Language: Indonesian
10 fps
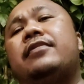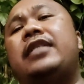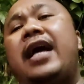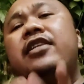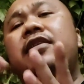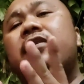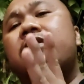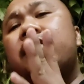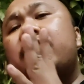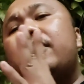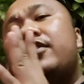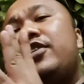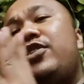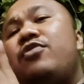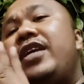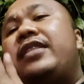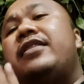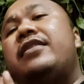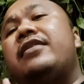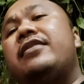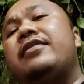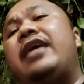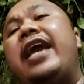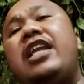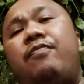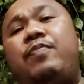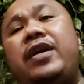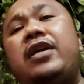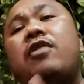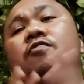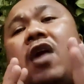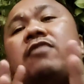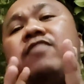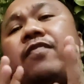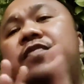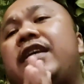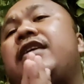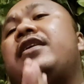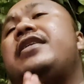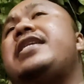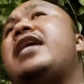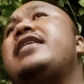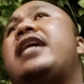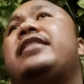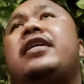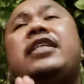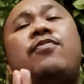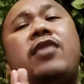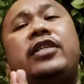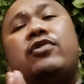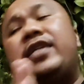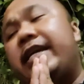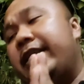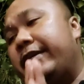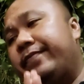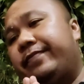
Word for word: dan unit EDP 150 yang datang di bulan Juni ini.